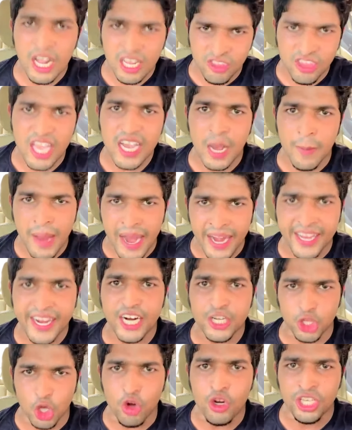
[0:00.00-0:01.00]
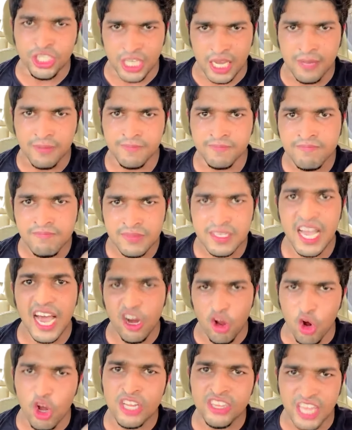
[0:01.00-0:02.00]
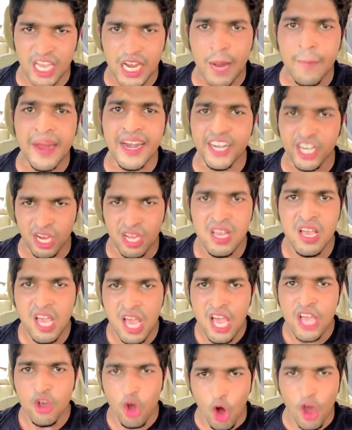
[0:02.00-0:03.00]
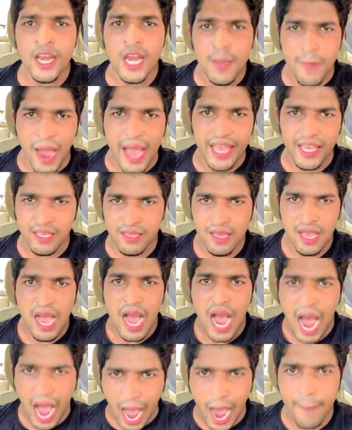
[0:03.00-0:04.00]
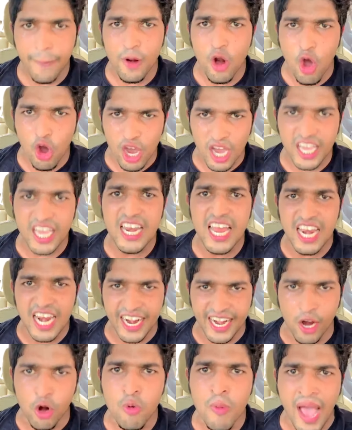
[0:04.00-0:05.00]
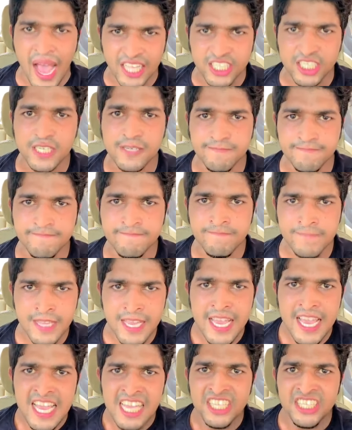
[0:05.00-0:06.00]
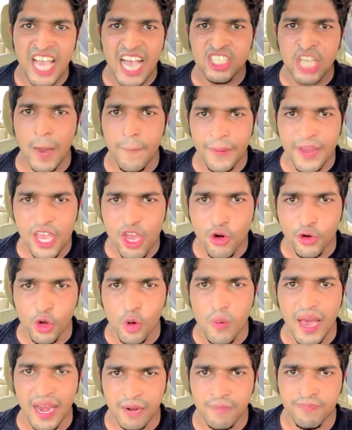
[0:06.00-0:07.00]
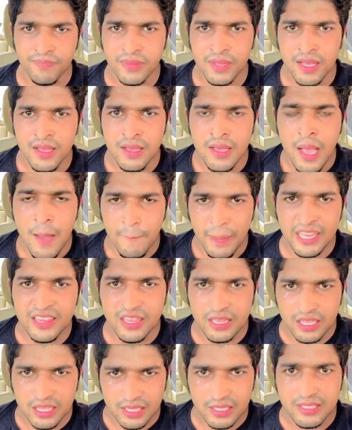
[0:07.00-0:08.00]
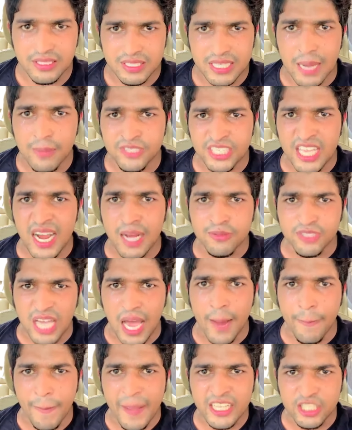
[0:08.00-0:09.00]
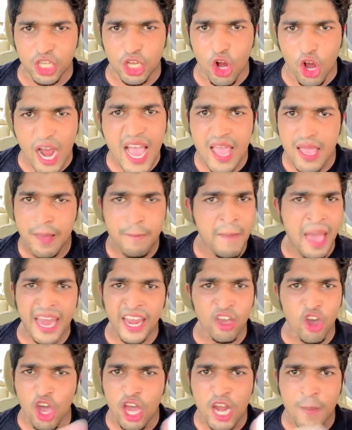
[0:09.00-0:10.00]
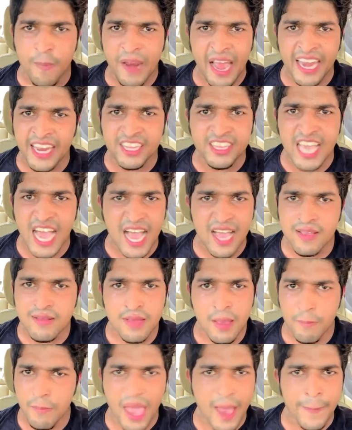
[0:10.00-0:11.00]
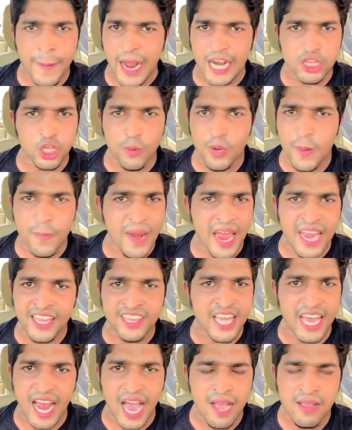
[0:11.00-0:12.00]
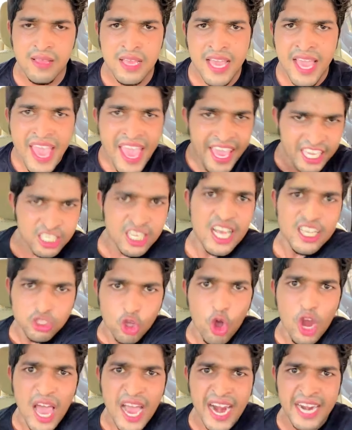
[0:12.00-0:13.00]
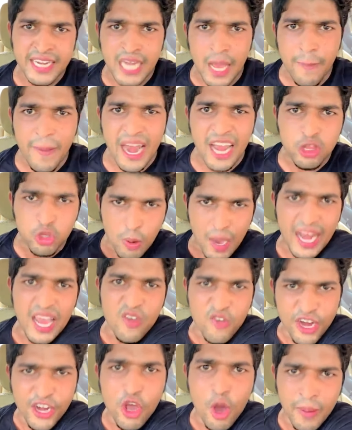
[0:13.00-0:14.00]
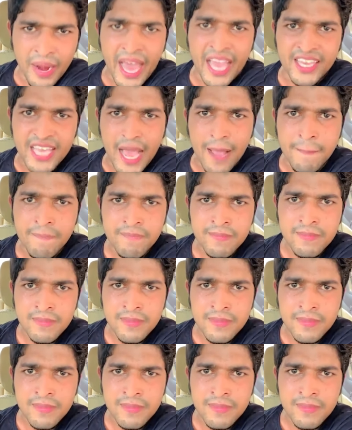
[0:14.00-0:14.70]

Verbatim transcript: लोग गंदे कमेंट करते हो नीचे करो गंदे कमेंट कोई नहीं भाई आप लोगों के लिए लड़ रहा हूं मैं आज ये छपरी यूट्यूबर कम से कम चार पांच दिन हो गए मैंने कोई रिप्लाई नहीं दिया बेफालतू तो रिप्लाई नहीं दे रहा इसने सोलह घंटे पहले दोबारा वीडियो बनाई है